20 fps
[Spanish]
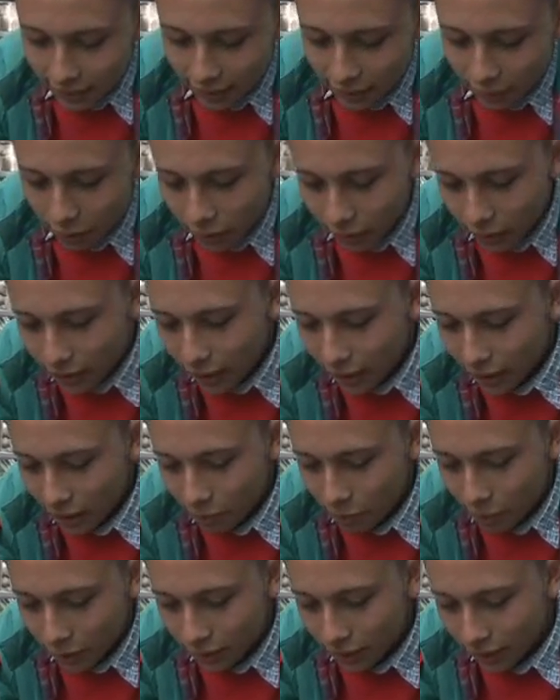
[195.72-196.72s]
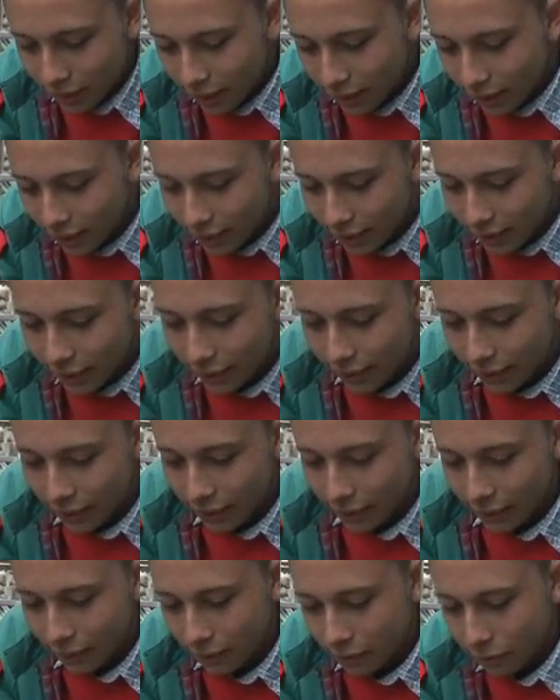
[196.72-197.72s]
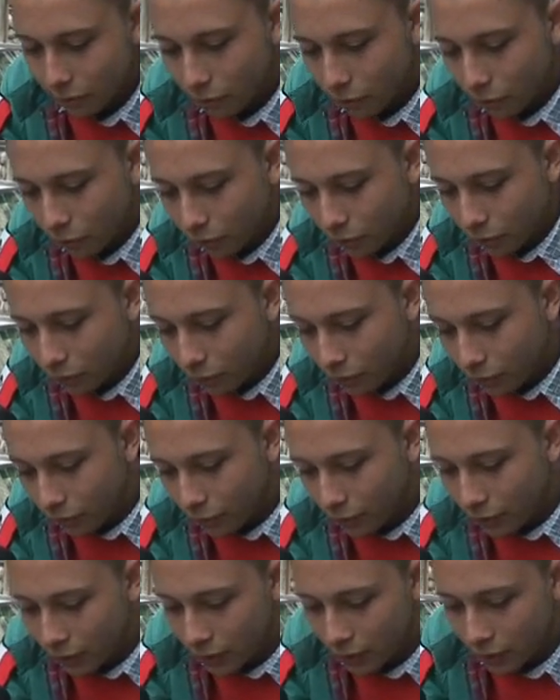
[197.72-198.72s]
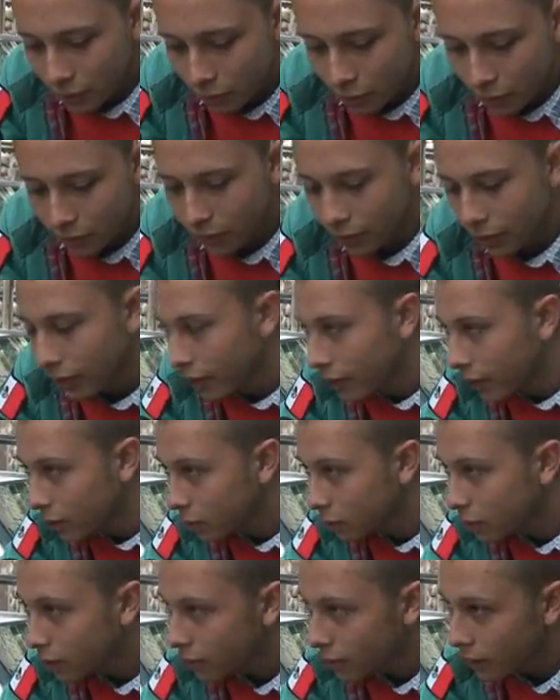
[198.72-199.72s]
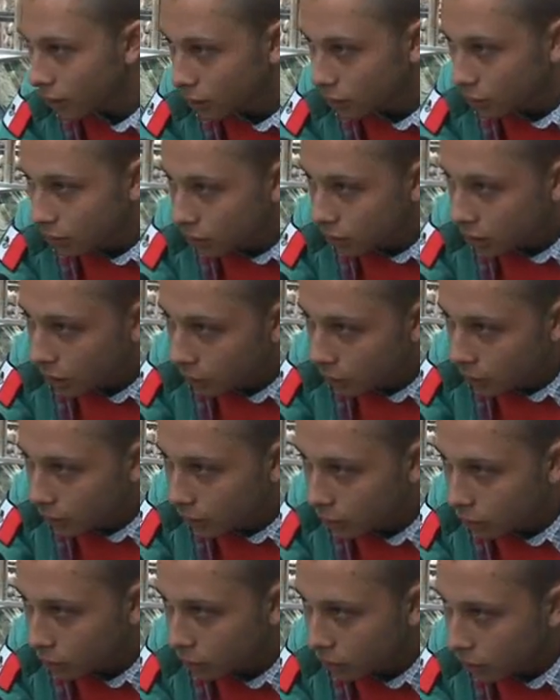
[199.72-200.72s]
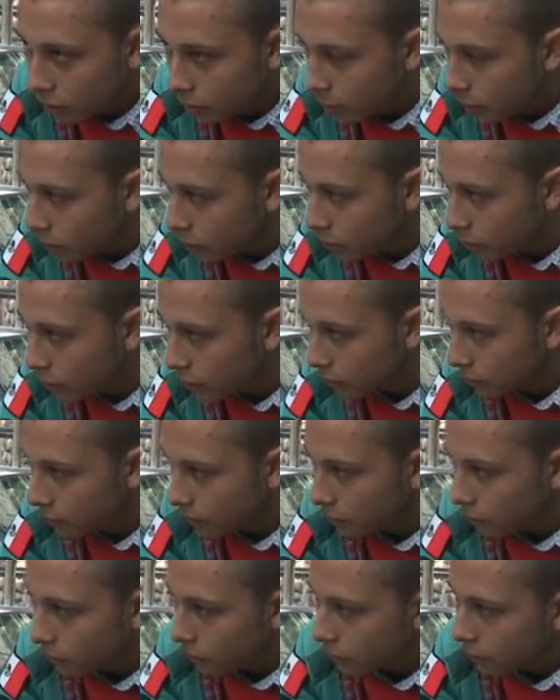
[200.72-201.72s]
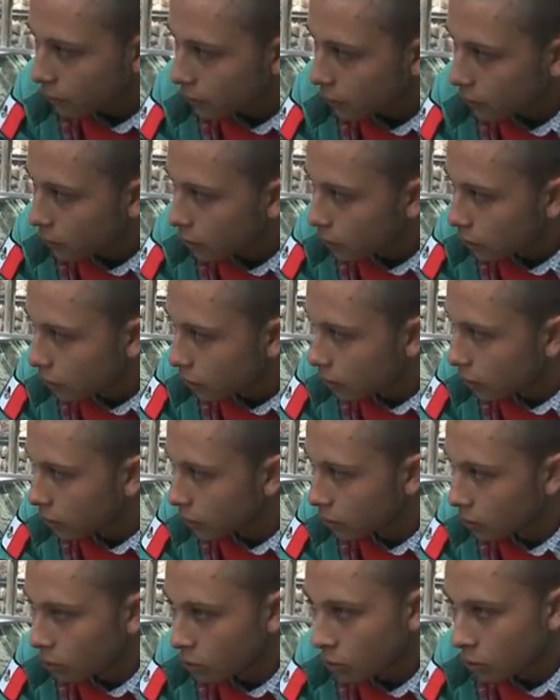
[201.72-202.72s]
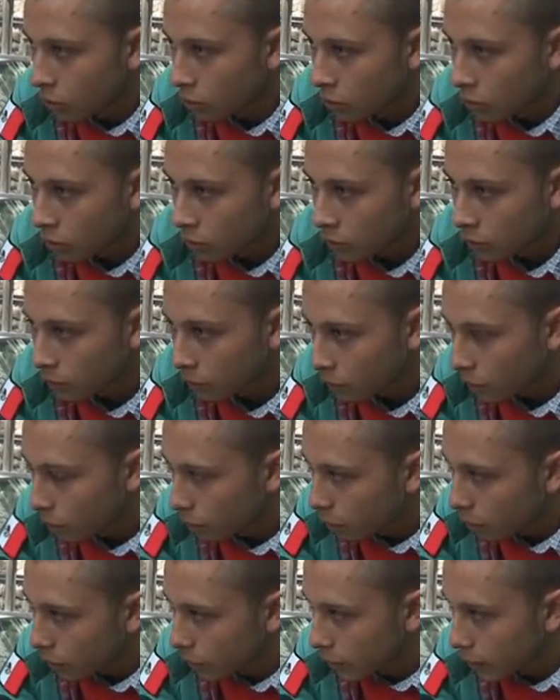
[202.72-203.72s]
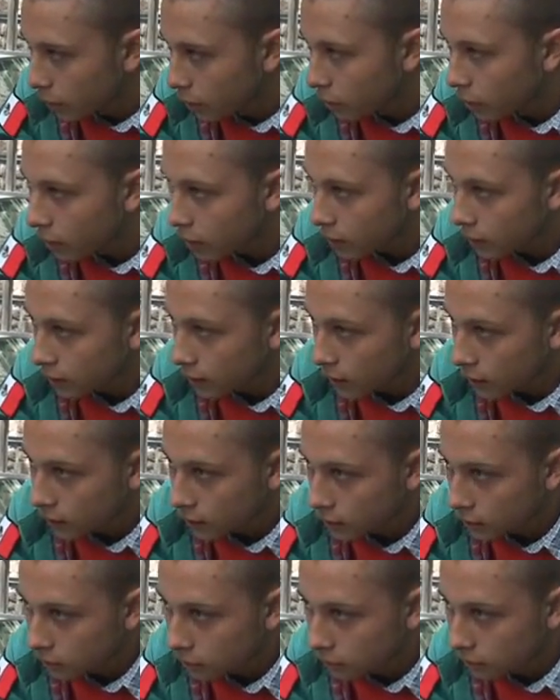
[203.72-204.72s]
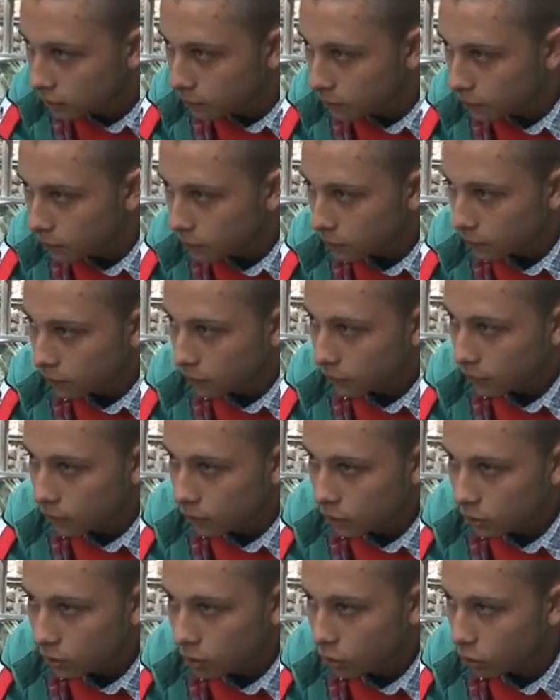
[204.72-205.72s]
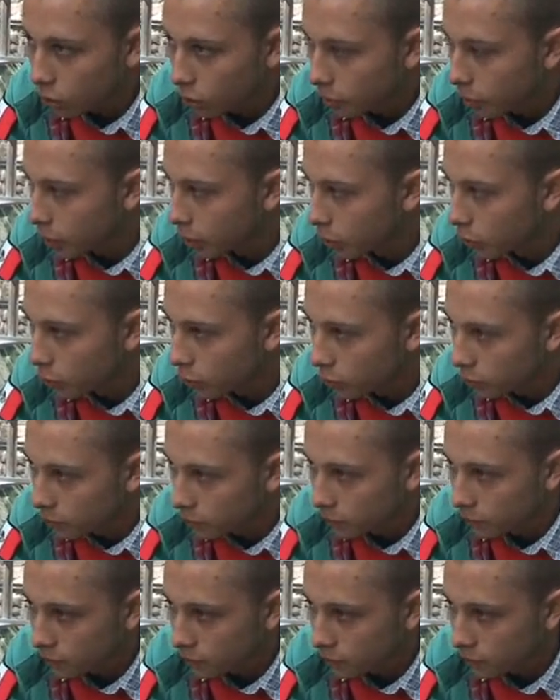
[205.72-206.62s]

que no tienen la capacidad de de mantener es una relación estable con una persona y no prefieren no arriesgarse. Eso es lo que opino yo.